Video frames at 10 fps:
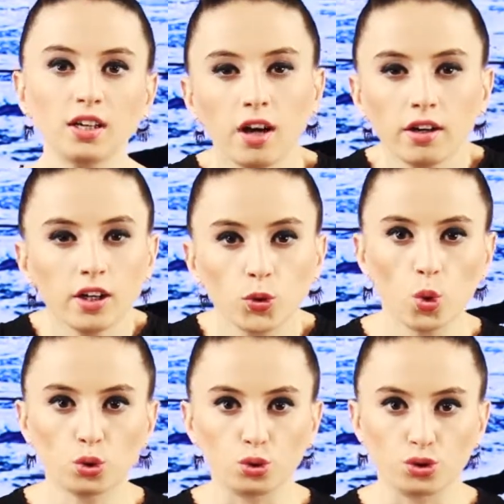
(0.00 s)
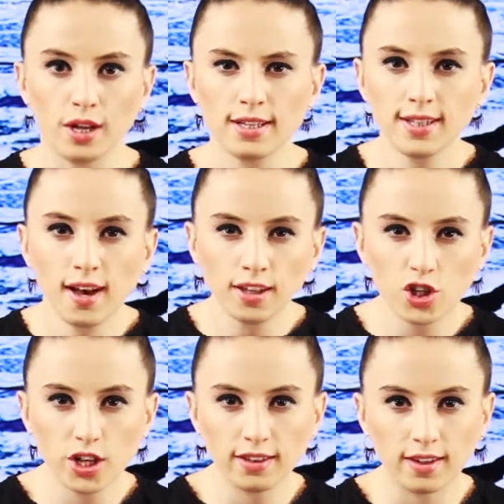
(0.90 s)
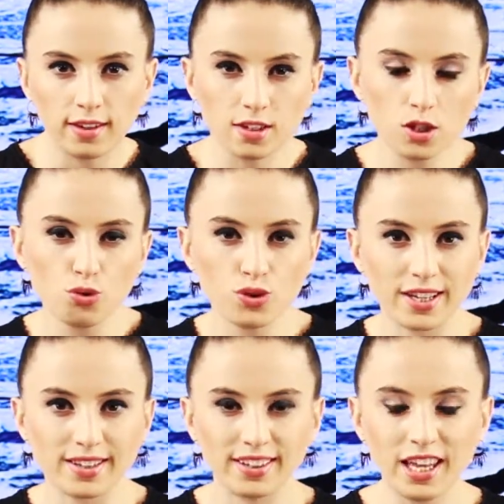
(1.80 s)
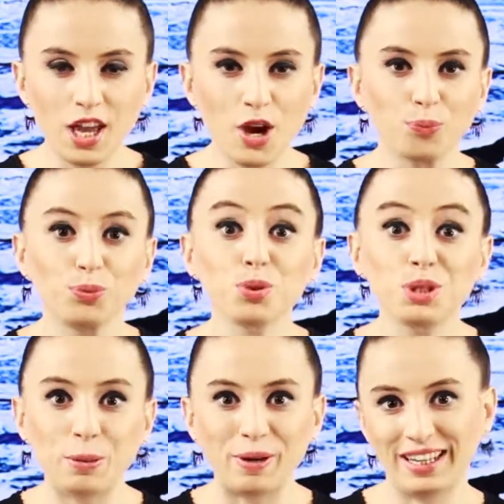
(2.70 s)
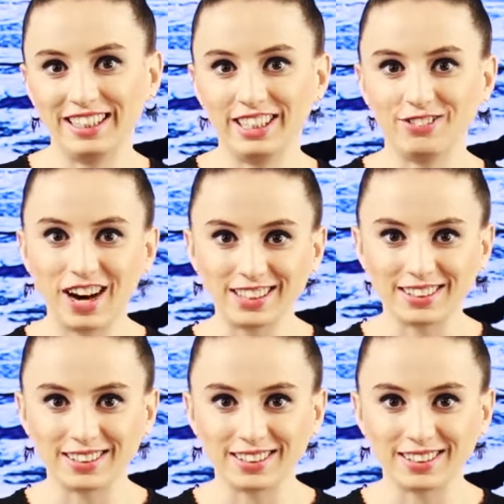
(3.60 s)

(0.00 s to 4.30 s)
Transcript: kara yoktur. Sadece denizin üzerinde buz tabakaları vardır.